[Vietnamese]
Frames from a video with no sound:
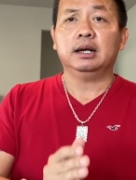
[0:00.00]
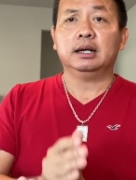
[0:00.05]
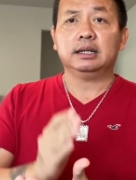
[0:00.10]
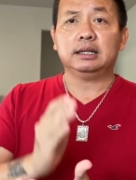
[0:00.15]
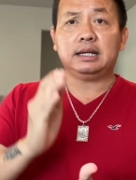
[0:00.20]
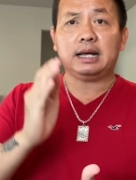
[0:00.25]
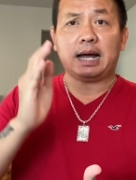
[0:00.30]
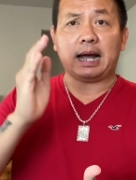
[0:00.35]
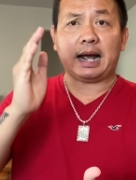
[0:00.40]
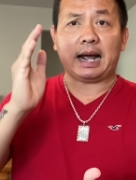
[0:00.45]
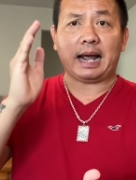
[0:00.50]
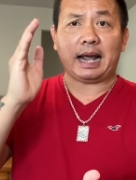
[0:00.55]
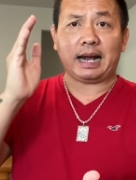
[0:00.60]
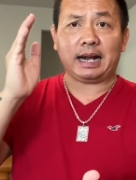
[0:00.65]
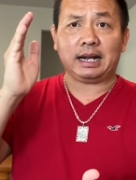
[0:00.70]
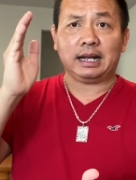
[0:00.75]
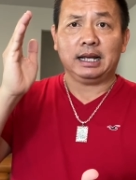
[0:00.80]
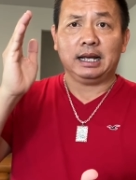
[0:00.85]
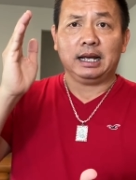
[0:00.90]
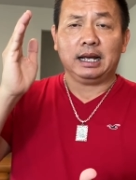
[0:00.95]
và
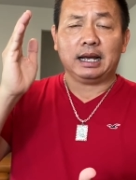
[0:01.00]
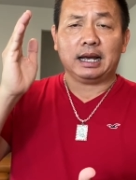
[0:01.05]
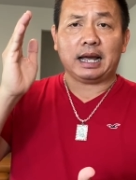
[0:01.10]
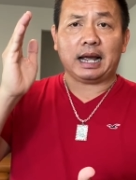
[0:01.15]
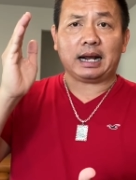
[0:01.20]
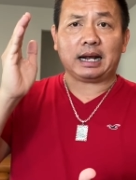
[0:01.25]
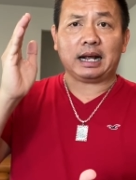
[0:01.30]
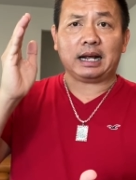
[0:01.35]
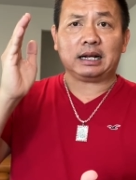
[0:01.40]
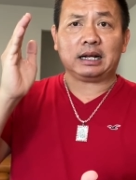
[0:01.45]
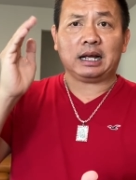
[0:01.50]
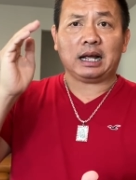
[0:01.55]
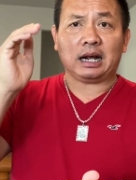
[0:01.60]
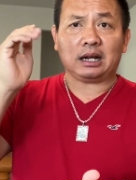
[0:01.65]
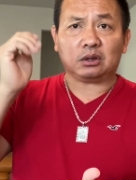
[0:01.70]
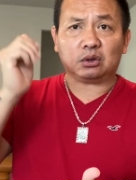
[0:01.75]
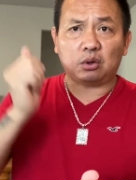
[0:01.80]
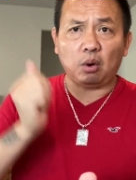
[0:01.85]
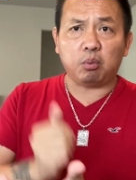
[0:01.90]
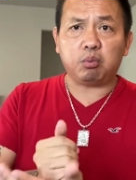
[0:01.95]
hàng hàng hàng
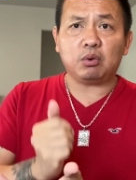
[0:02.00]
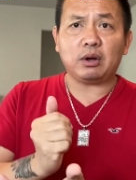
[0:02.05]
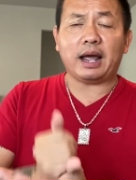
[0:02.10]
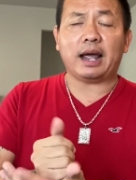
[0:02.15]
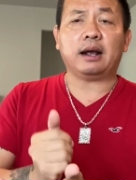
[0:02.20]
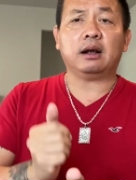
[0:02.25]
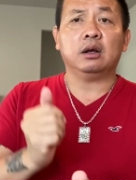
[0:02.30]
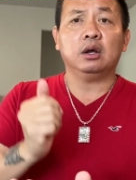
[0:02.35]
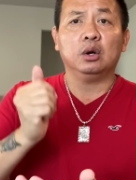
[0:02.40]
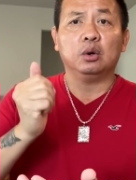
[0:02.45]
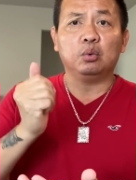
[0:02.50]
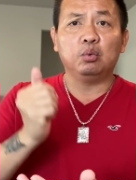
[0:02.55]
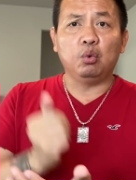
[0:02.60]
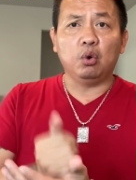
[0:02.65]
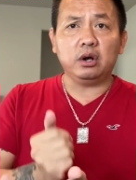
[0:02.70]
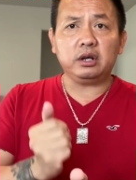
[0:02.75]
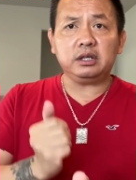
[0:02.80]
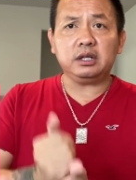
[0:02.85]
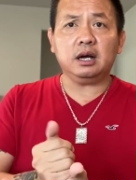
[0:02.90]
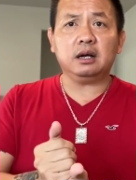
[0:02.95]
hàng chục ngàn
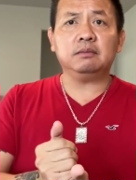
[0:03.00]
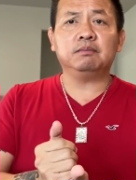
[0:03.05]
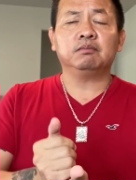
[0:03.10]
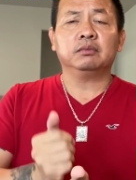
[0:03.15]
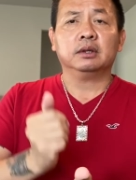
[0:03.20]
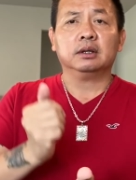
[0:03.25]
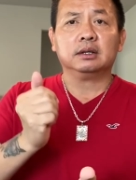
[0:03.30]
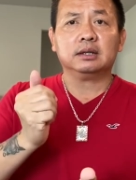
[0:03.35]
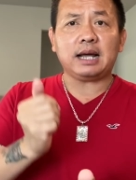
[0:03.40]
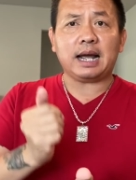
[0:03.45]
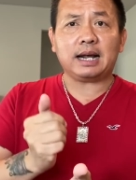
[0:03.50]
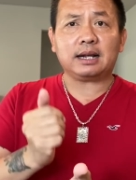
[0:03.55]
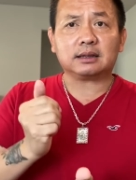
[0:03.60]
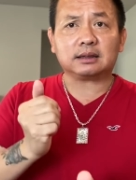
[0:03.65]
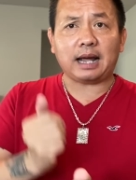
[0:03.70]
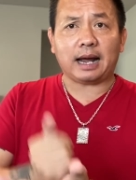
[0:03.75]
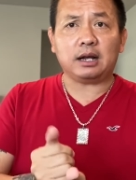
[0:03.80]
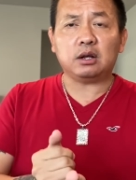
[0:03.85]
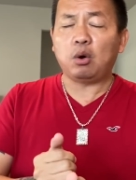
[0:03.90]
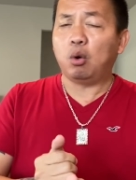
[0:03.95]
quân nhân đang
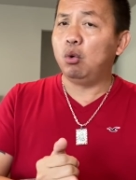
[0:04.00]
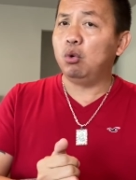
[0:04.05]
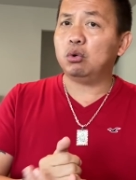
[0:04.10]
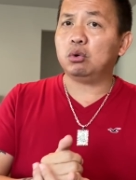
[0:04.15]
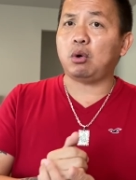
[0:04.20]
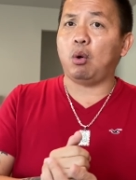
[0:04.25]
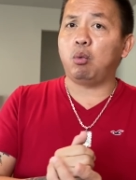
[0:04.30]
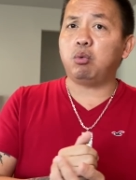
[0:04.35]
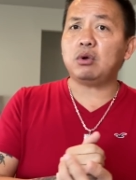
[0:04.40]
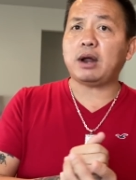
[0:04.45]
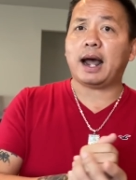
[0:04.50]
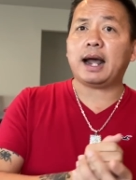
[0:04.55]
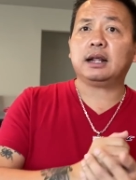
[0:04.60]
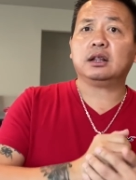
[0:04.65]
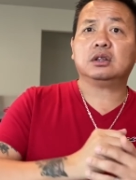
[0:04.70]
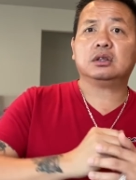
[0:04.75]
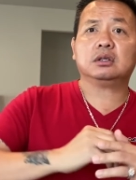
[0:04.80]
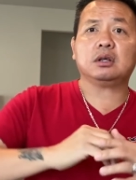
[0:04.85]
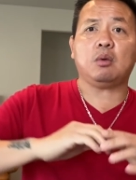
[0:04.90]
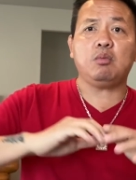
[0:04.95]
tại ngũ cũng đã
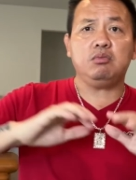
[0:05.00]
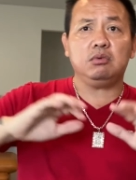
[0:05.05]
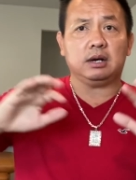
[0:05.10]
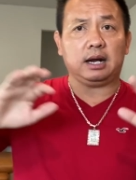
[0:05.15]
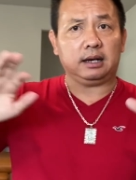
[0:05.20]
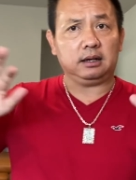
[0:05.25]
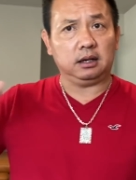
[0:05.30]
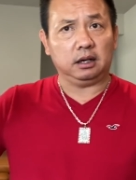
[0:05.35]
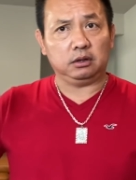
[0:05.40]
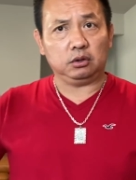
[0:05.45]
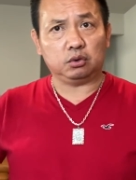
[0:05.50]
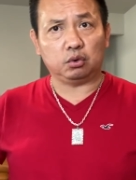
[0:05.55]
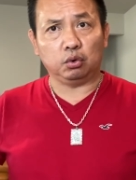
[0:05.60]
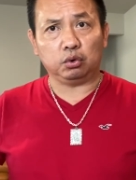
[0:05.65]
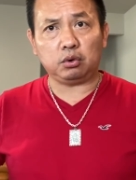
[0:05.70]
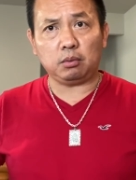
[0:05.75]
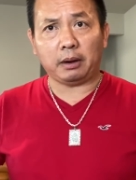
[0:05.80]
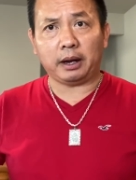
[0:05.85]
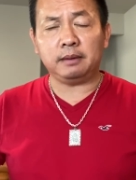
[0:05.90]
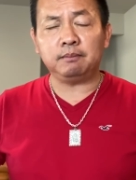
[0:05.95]
chống lại lệnh của
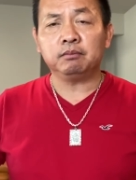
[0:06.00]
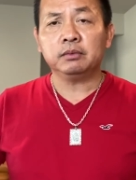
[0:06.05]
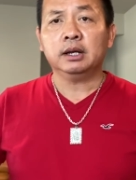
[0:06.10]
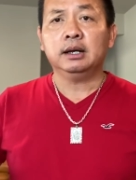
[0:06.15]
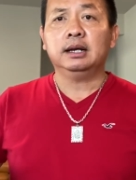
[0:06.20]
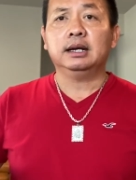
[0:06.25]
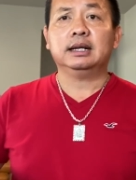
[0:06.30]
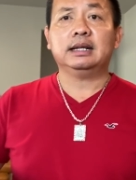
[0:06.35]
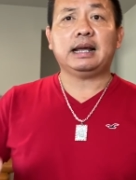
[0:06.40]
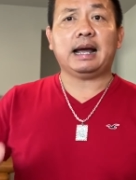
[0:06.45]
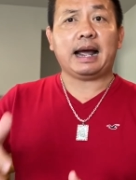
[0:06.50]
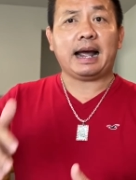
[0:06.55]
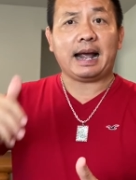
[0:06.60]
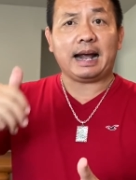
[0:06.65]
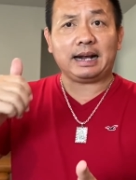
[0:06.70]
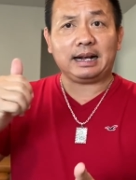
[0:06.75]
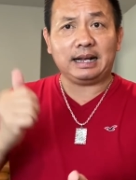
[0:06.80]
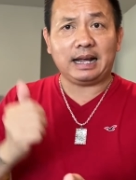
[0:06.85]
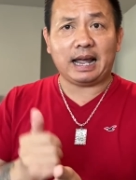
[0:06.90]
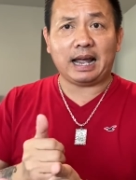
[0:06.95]
chú Bảy và
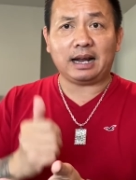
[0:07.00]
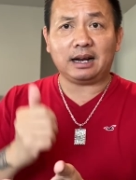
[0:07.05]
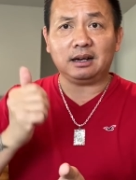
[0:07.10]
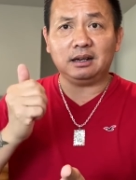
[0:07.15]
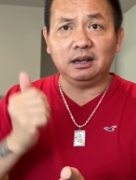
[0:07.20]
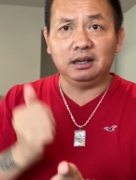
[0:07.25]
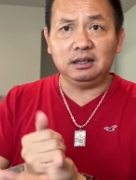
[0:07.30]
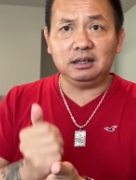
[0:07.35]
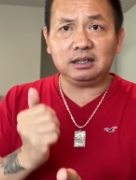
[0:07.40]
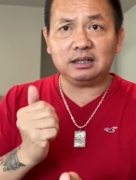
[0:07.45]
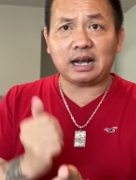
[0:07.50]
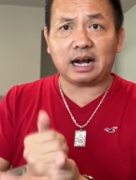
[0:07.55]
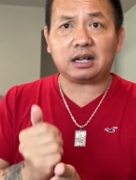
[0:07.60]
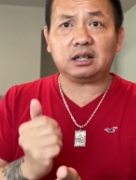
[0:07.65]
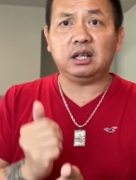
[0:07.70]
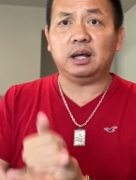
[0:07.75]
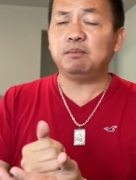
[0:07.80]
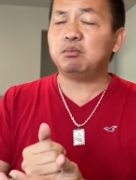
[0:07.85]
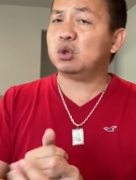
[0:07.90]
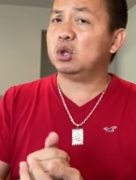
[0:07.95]
hàng ngàn lính đặc
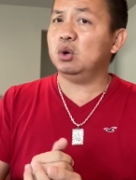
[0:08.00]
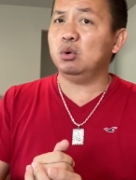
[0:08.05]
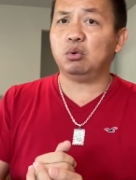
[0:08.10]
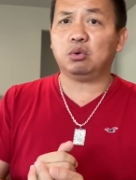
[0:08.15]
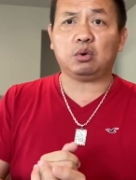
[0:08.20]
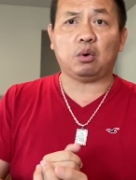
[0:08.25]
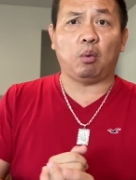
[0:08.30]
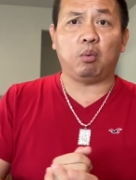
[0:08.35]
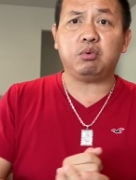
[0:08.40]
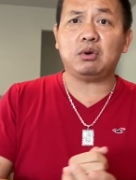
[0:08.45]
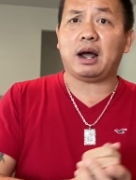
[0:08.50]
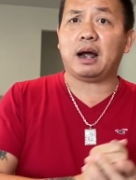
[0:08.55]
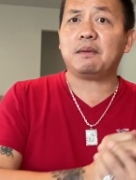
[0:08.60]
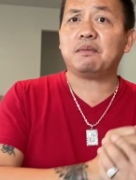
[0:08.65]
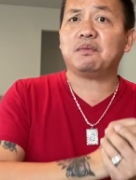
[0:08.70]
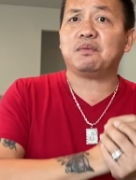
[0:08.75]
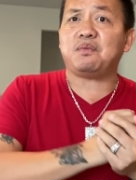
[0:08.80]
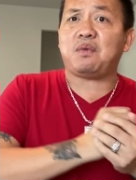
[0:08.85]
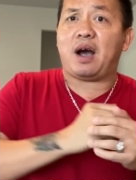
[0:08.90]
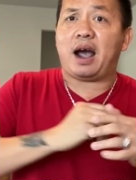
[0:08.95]
nhiệm siêu cũng
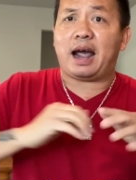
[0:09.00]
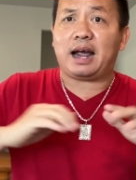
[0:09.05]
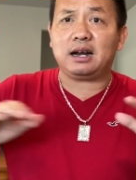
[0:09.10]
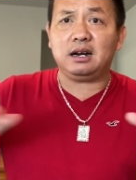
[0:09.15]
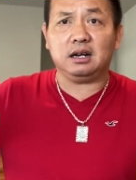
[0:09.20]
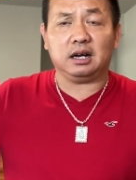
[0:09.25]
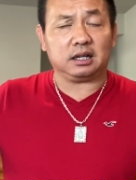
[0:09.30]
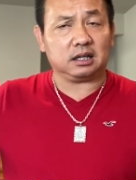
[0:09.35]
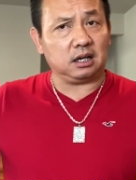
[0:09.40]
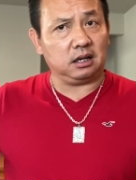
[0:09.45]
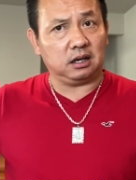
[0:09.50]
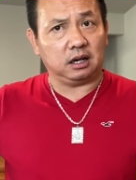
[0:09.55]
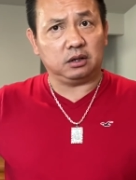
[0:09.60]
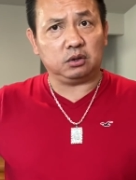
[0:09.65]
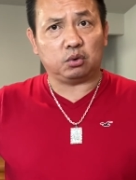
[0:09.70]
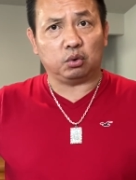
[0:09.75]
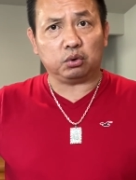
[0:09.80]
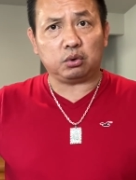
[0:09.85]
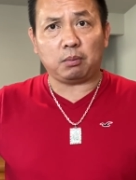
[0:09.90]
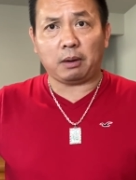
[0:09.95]
đã phản lại cái lệnh
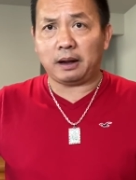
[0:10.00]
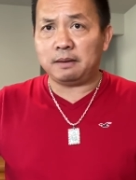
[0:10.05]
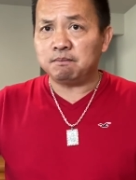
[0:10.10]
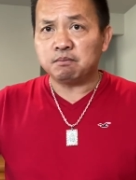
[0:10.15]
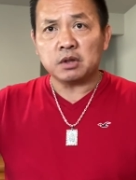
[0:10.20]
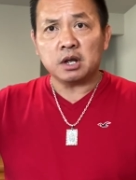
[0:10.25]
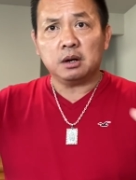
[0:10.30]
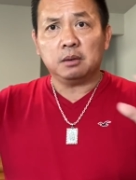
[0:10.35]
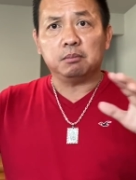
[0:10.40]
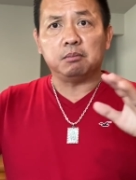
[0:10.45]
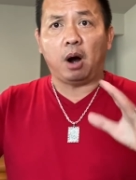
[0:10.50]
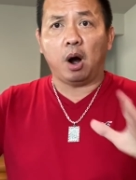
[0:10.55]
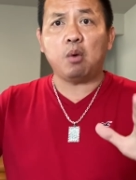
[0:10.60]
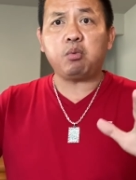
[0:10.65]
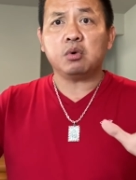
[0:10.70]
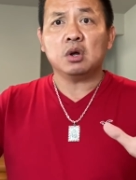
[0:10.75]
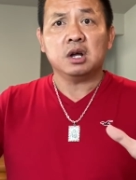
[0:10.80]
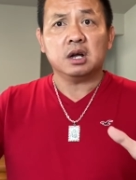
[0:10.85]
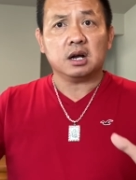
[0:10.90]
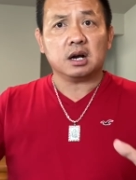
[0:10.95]
của chú Bảy
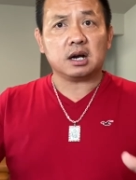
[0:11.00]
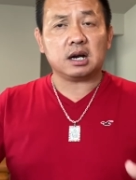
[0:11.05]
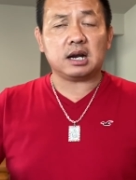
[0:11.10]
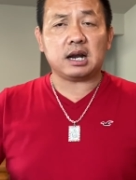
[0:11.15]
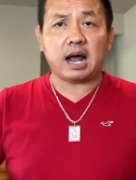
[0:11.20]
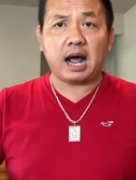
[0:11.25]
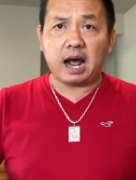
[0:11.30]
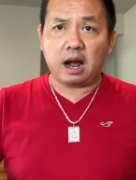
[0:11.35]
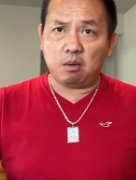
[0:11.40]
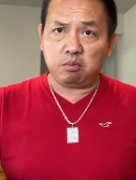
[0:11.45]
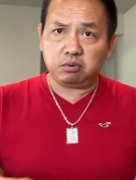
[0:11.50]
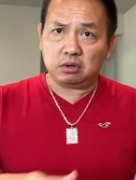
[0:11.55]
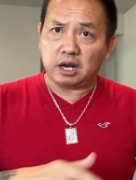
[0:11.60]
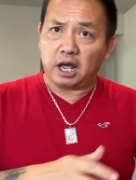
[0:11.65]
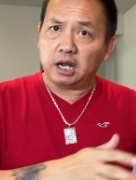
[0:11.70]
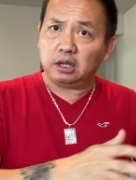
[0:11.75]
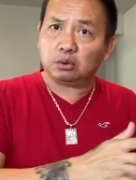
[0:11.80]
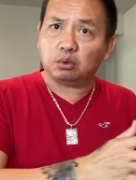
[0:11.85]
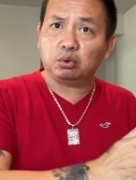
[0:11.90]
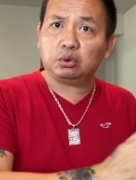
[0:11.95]
một là ông
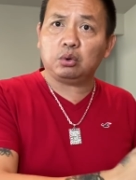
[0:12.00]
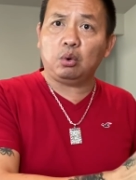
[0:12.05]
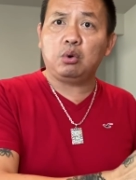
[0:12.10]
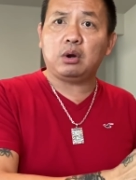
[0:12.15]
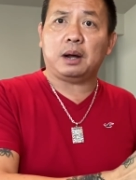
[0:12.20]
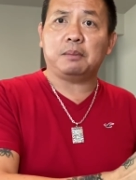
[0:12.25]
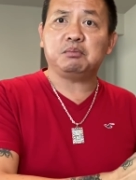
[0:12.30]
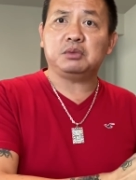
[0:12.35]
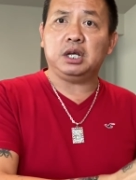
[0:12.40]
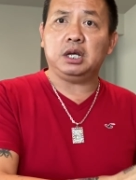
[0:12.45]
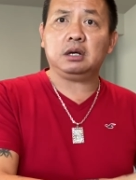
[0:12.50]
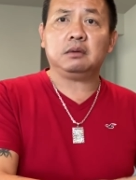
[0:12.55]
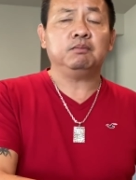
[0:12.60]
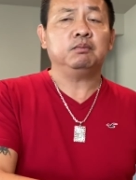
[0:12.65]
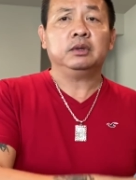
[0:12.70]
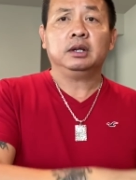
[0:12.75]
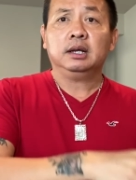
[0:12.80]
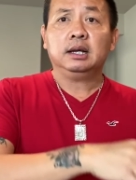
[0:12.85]
để tụi tôi làm việc